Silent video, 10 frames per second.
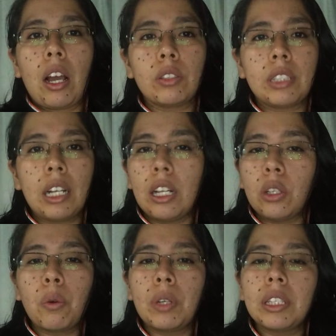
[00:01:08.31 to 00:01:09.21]
Australia
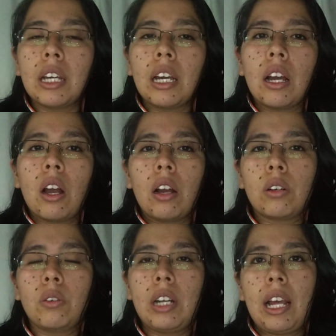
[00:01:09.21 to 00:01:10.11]
no cuenta
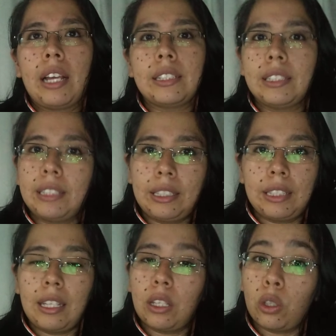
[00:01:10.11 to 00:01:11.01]
con la
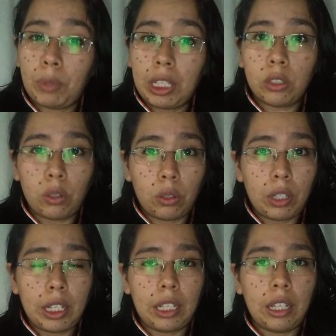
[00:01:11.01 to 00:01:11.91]
existencia de denominación de
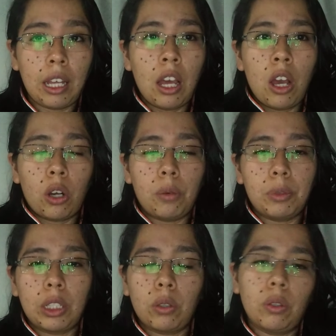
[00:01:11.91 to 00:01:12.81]
origen,
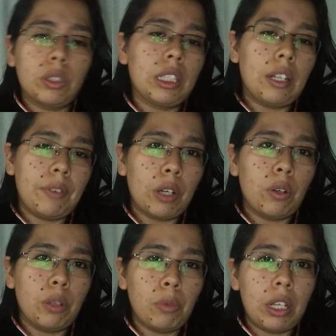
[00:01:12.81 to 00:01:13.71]
como se conoce en el
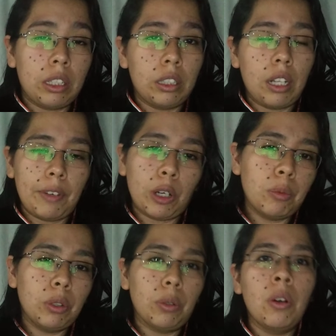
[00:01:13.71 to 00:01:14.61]
viejo, en el
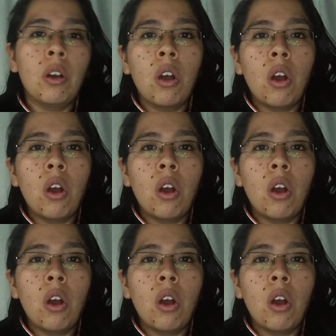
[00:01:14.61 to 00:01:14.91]
viejo mundo.